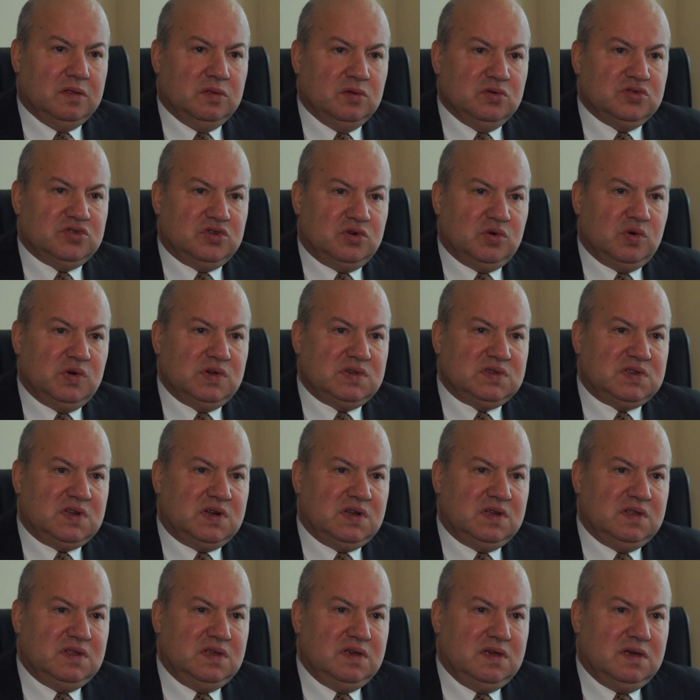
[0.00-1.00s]
Но, с другой
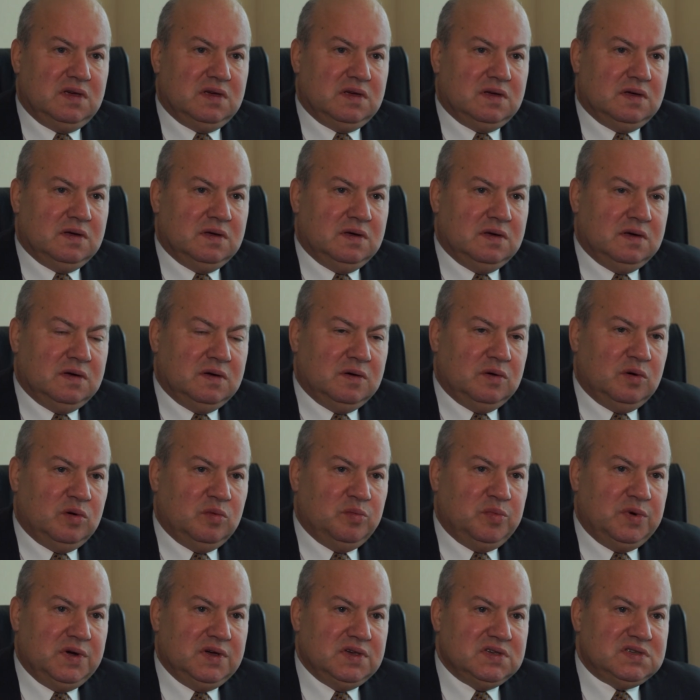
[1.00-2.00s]
стороны, э,
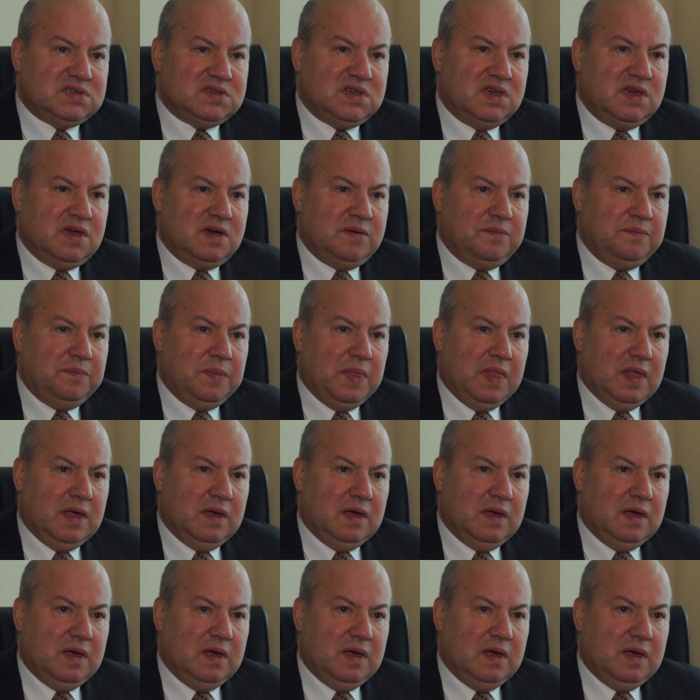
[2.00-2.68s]
ОБСЕ